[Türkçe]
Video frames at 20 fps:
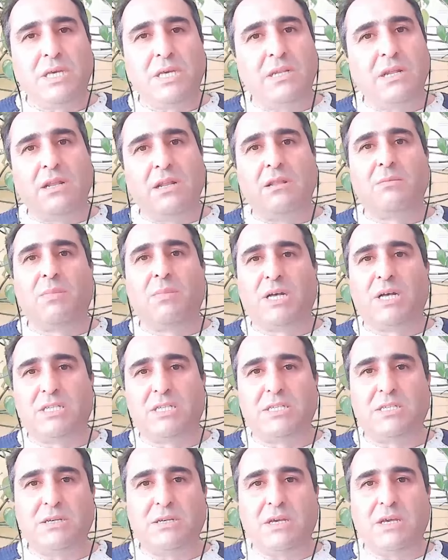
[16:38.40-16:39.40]

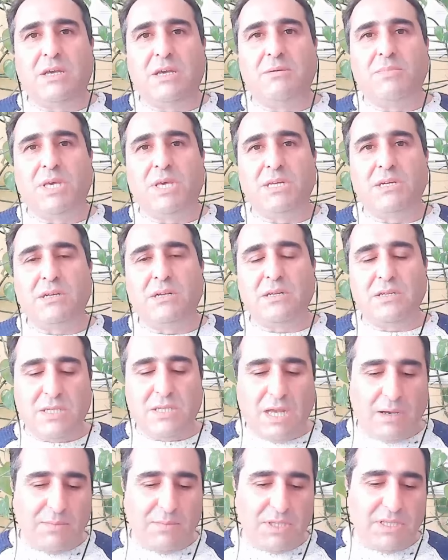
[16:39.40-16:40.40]
İnanılmaz e, bir
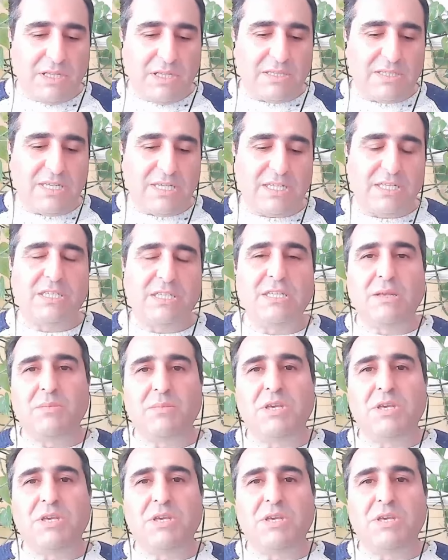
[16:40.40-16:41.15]
sabit yıldız etkisi.